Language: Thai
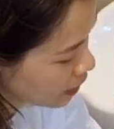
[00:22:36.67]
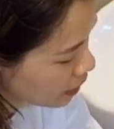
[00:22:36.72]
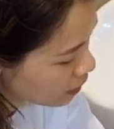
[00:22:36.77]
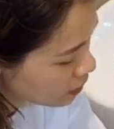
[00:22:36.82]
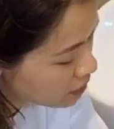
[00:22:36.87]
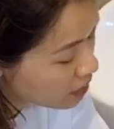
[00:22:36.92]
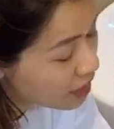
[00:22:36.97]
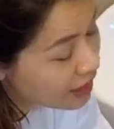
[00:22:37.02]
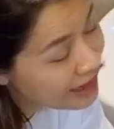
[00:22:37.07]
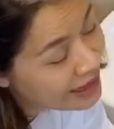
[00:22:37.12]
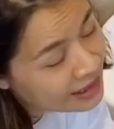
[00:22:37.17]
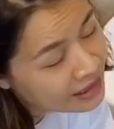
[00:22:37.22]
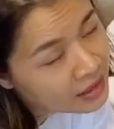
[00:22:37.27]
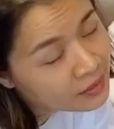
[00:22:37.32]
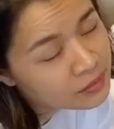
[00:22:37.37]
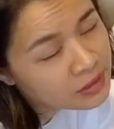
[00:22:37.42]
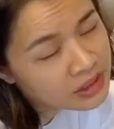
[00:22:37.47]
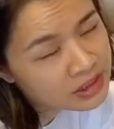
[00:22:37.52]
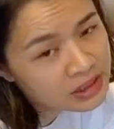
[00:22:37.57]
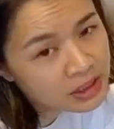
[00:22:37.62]
ตอนแรก
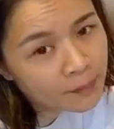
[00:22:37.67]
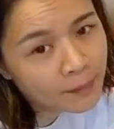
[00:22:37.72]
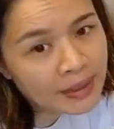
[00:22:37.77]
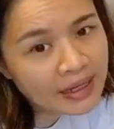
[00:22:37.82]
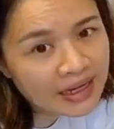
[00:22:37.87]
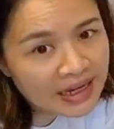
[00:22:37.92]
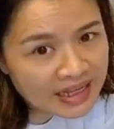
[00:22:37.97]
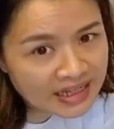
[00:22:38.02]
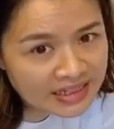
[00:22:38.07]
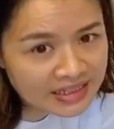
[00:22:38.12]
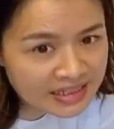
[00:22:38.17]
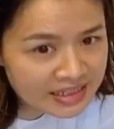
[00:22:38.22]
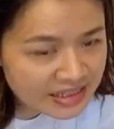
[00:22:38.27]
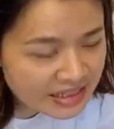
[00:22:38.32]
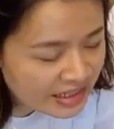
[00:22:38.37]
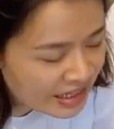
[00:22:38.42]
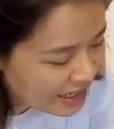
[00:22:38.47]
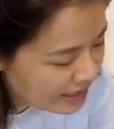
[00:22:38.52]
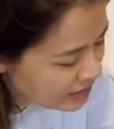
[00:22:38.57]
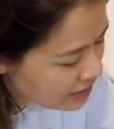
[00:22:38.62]
ทำเดือนที่เป็นเลขคี่
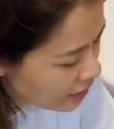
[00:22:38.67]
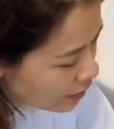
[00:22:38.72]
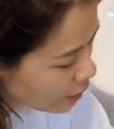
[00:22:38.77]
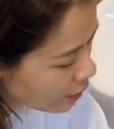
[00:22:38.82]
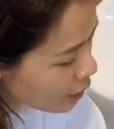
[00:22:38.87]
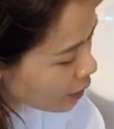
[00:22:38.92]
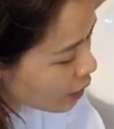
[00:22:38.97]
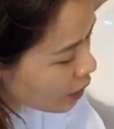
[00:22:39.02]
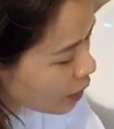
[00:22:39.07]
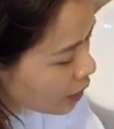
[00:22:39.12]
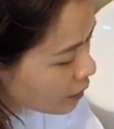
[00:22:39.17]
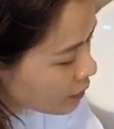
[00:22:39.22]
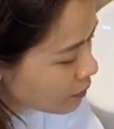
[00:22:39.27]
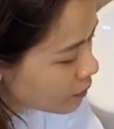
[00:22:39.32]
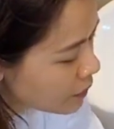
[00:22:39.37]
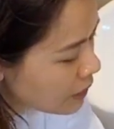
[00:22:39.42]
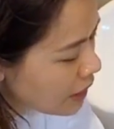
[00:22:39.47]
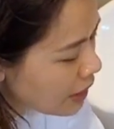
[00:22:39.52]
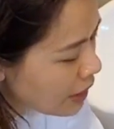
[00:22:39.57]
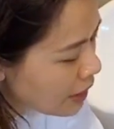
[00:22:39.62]
แหละแต่
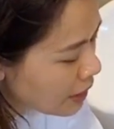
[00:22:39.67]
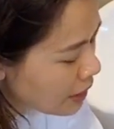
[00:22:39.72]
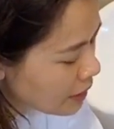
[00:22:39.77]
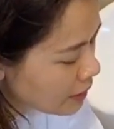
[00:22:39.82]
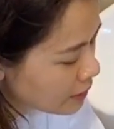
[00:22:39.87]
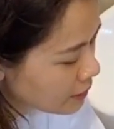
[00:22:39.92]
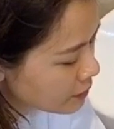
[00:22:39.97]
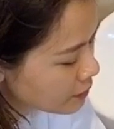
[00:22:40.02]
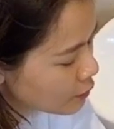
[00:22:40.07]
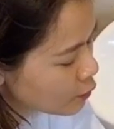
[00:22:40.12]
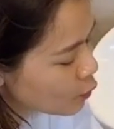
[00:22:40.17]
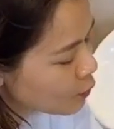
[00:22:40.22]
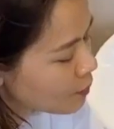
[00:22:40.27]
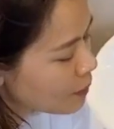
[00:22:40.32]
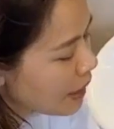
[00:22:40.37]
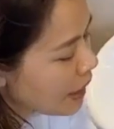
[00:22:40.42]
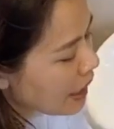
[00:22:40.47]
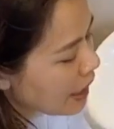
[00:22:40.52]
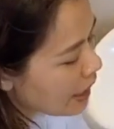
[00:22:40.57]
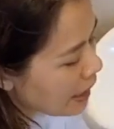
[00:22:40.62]
เมื่อกุม
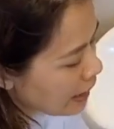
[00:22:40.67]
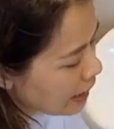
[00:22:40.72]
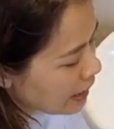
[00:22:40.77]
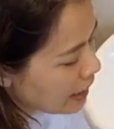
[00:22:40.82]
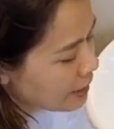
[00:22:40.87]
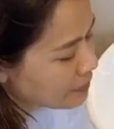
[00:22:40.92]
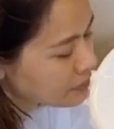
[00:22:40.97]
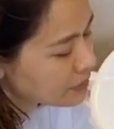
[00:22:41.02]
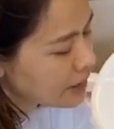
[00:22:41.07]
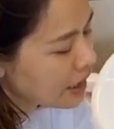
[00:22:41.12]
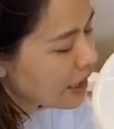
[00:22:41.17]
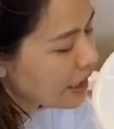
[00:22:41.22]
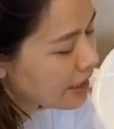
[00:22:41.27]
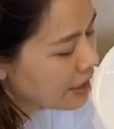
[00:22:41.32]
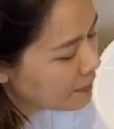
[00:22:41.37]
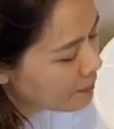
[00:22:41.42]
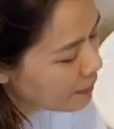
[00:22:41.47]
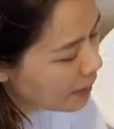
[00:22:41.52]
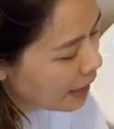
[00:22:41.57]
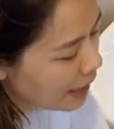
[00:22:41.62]
ภากลับ ไทย
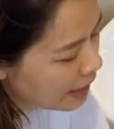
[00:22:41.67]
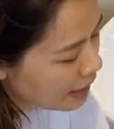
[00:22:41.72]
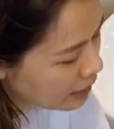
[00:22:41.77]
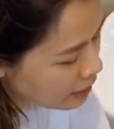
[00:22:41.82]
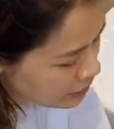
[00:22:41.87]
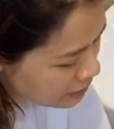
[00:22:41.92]
ไป แล้วจะ